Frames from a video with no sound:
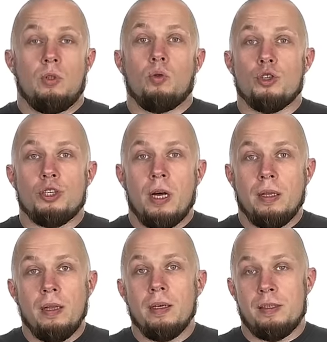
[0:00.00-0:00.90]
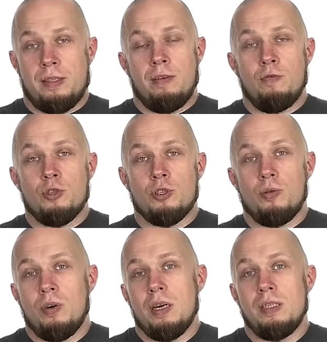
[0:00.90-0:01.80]
тот же аналог из того же
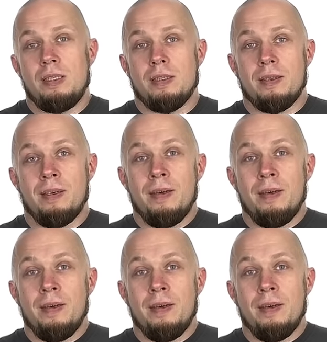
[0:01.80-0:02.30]
О1.